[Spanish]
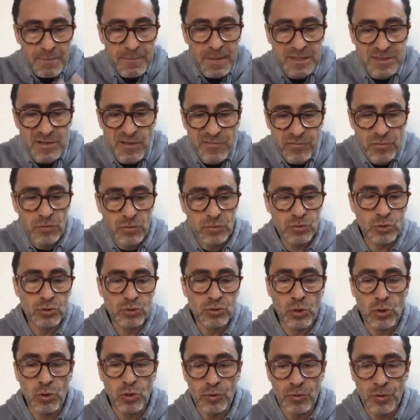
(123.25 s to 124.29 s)
más a fondo
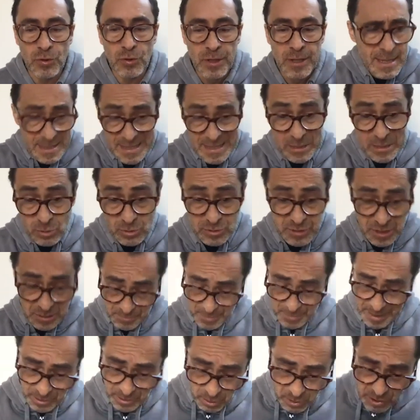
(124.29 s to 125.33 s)
todo, Y entonces
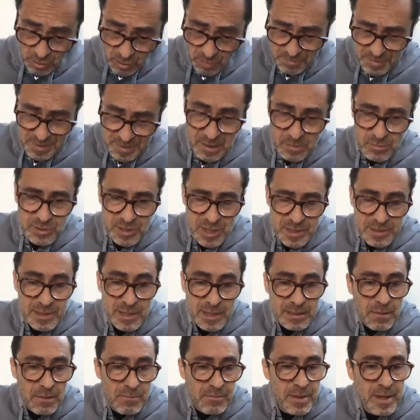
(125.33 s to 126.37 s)
Michael y yo empezamos a
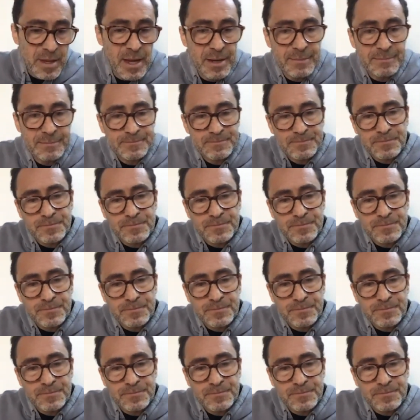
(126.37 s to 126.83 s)
intercambiar